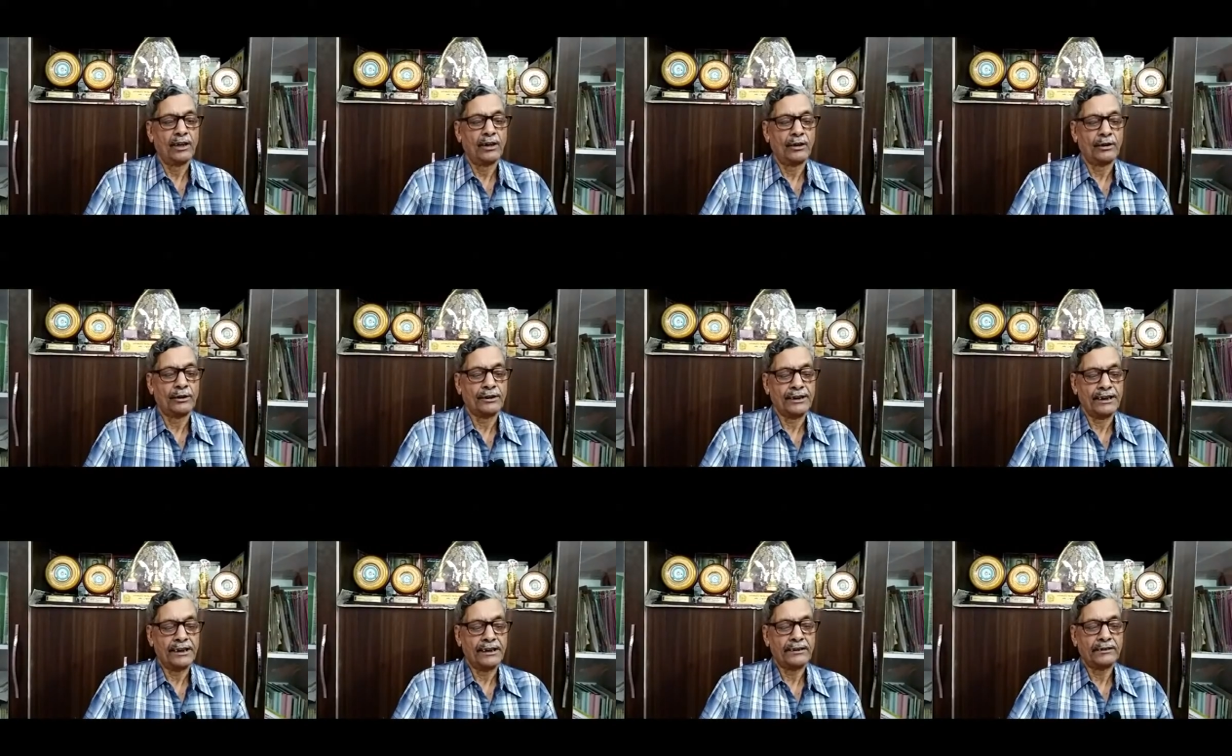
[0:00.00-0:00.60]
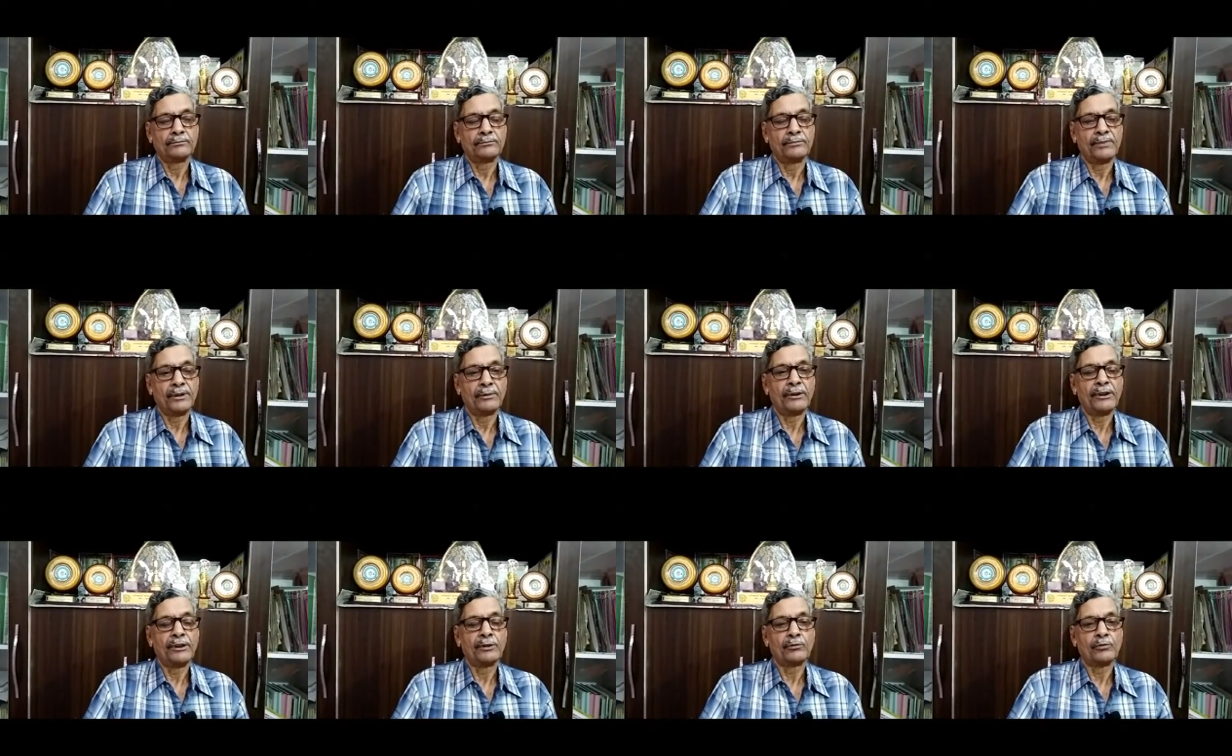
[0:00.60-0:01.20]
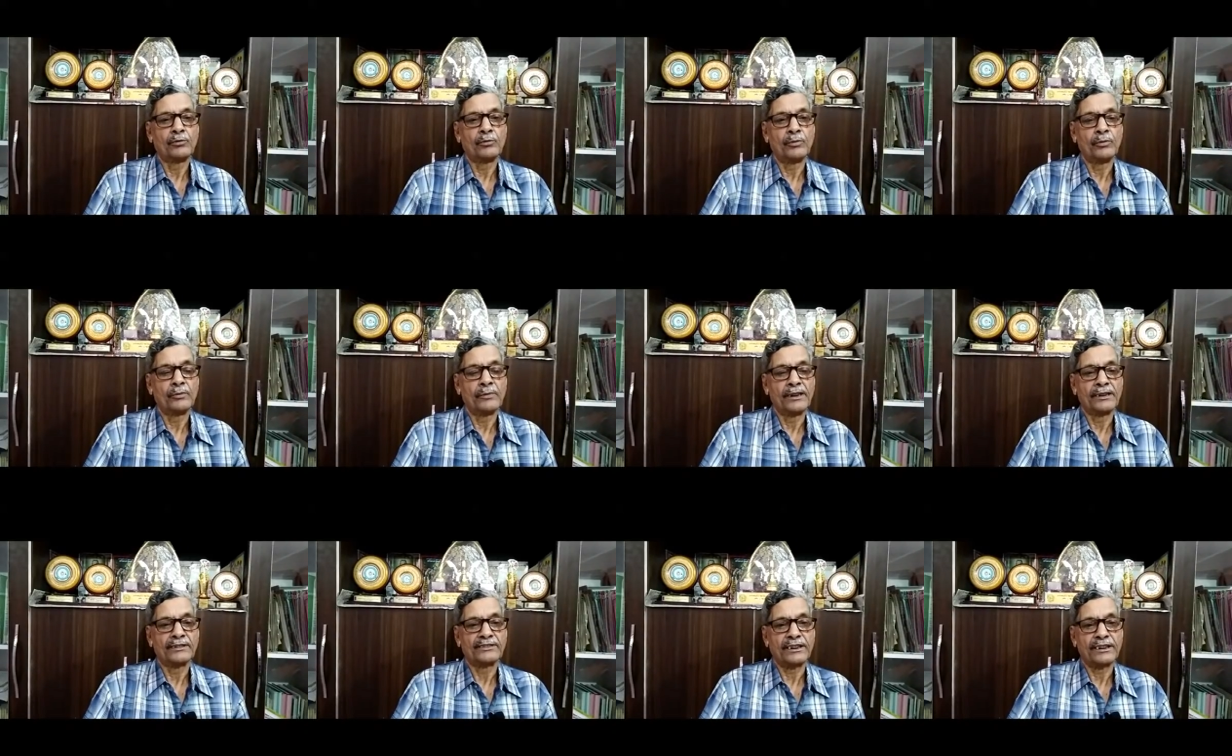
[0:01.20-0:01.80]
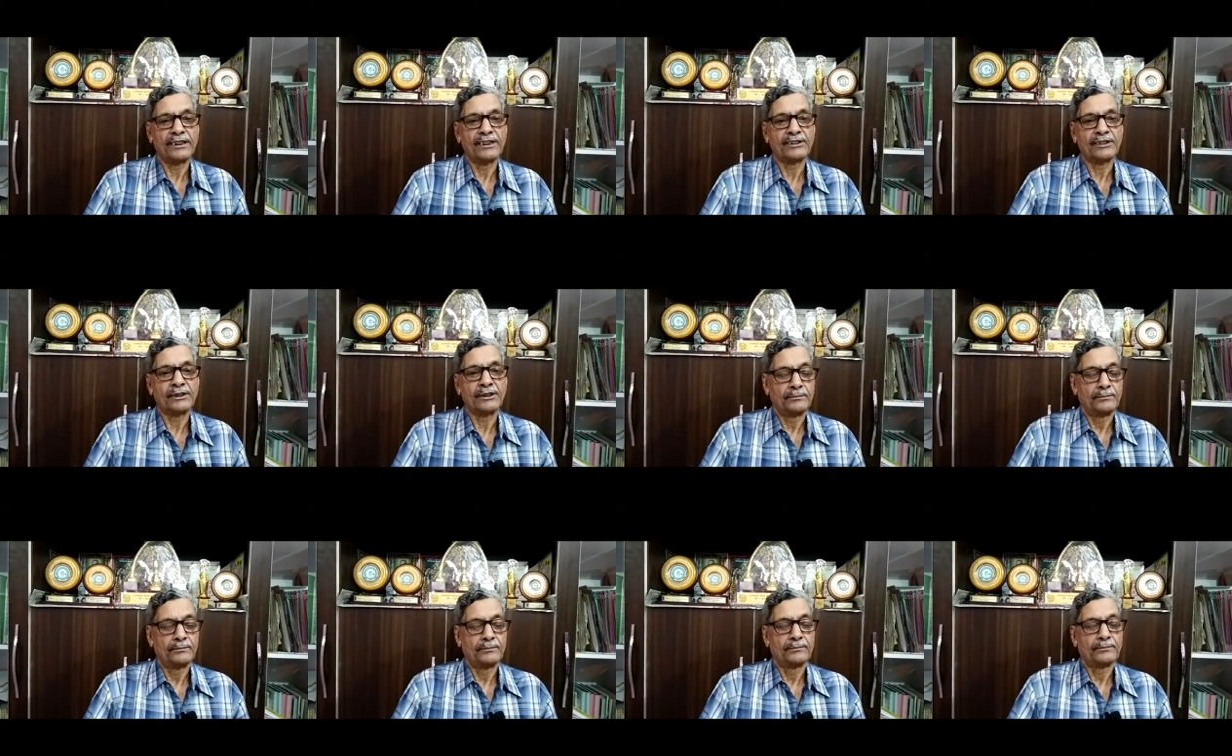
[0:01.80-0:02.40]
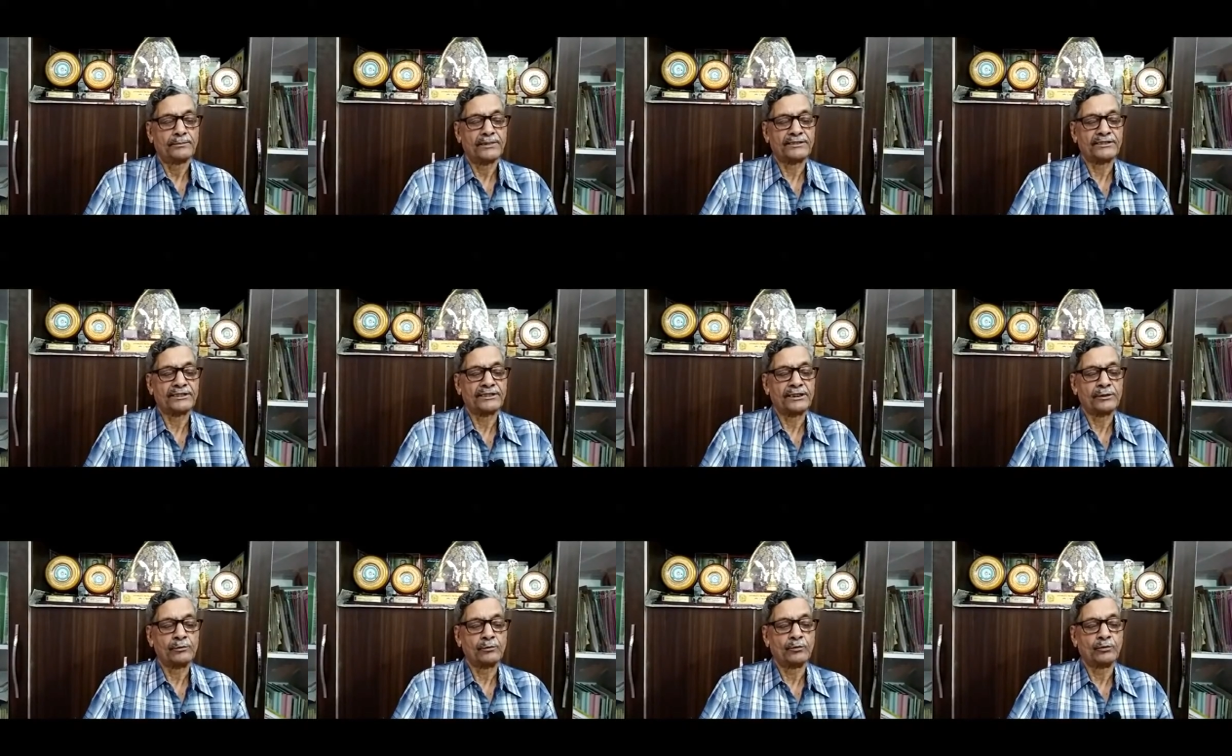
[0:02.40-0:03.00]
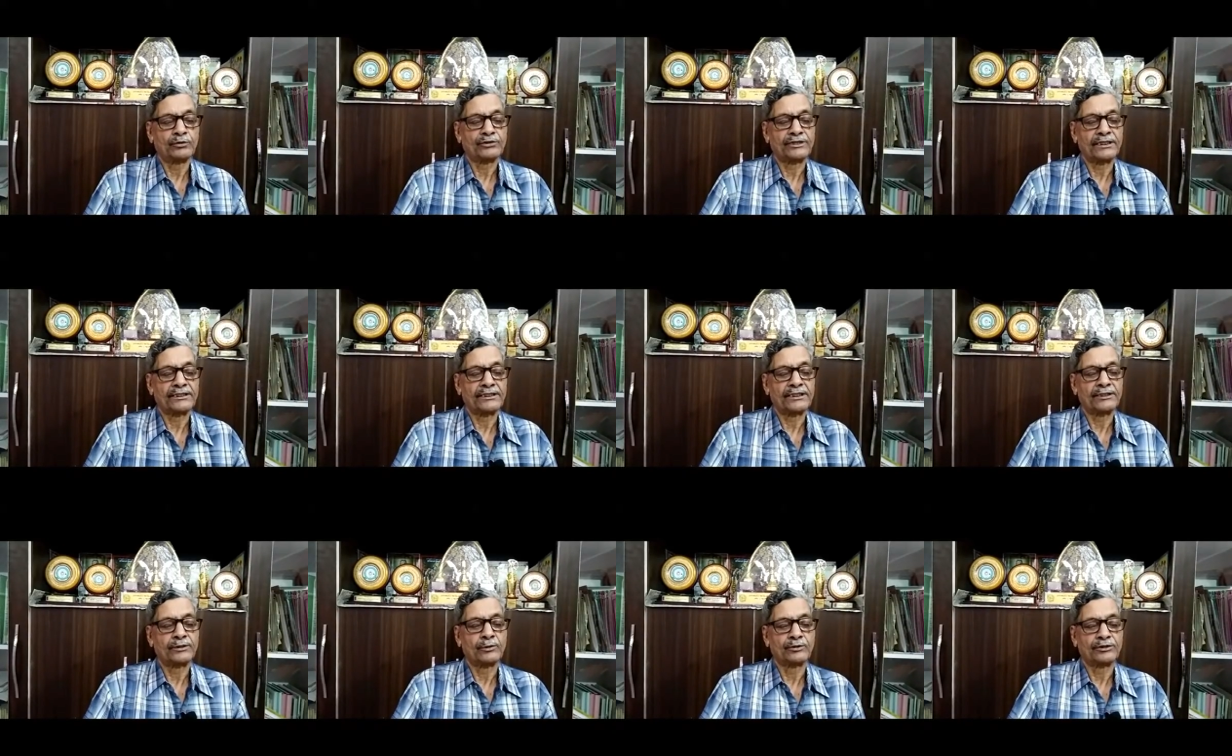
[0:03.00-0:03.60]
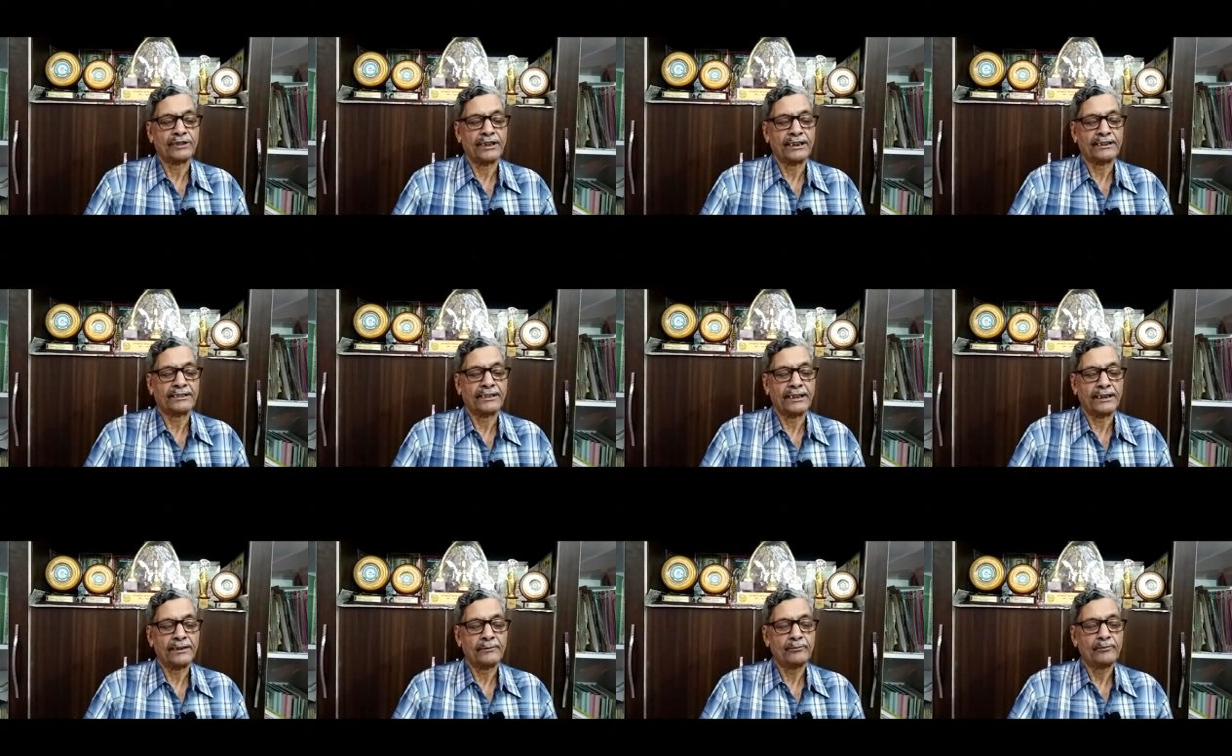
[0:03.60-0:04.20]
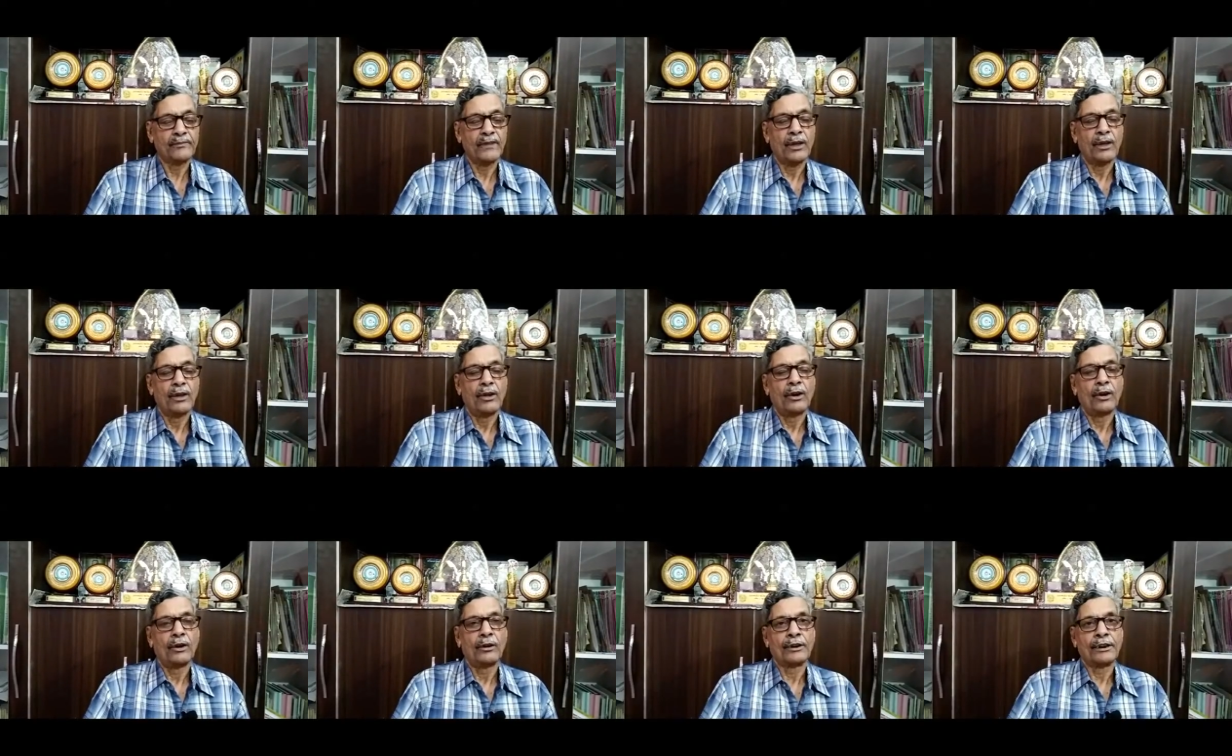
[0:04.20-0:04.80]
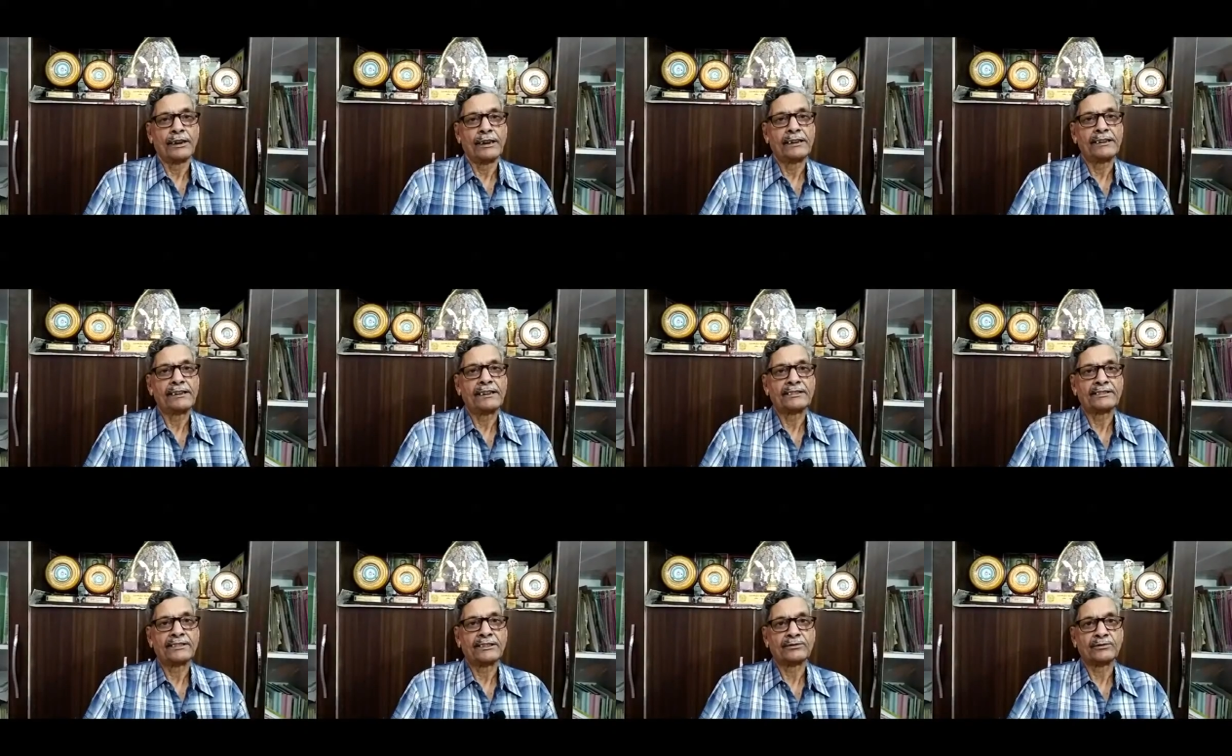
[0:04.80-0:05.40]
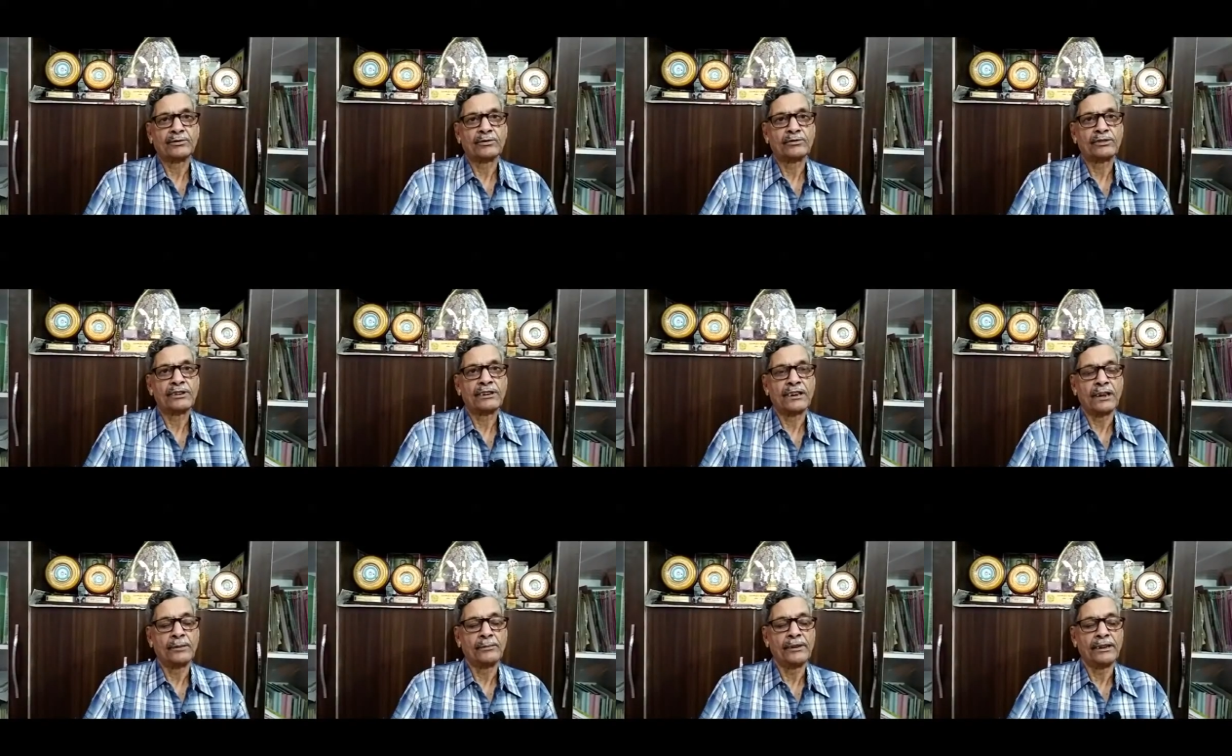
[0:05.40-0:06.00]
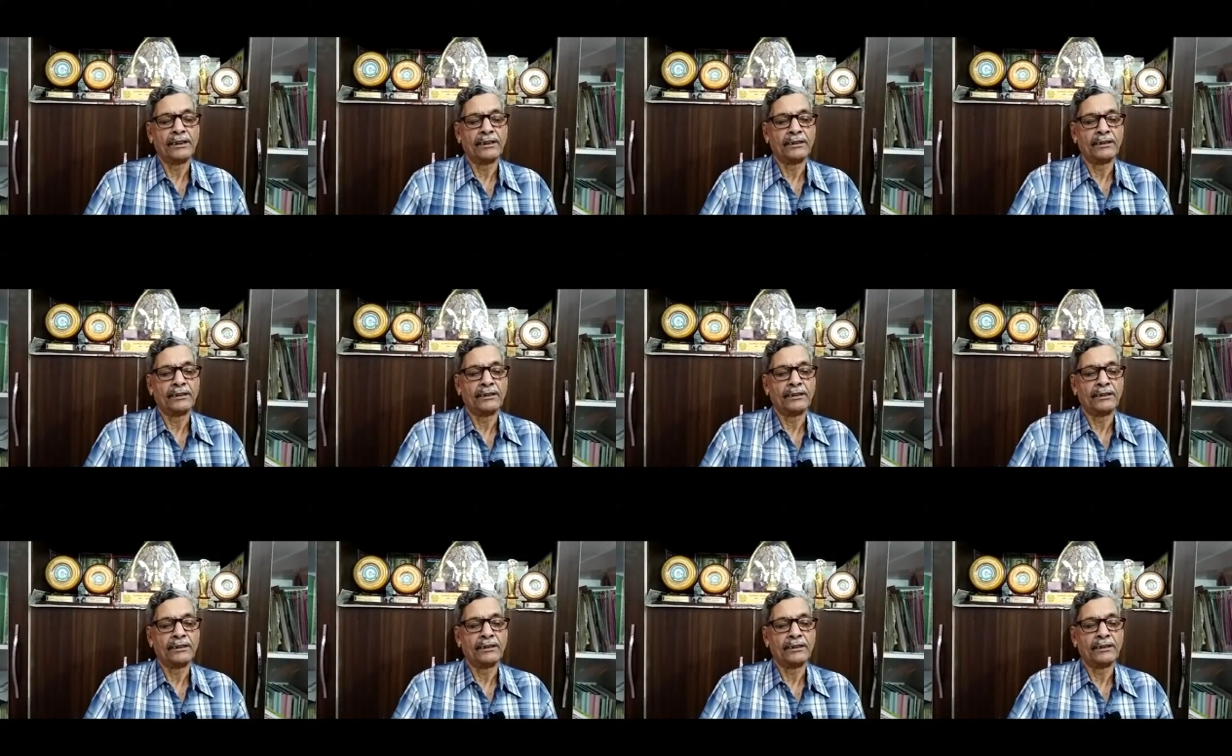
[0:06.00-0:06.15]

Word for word: और ये विभिन्न रूपों में शरीर से प्रतिदिन उत्सर्जित होते रहते हैं और इनकी तत्वों की कमी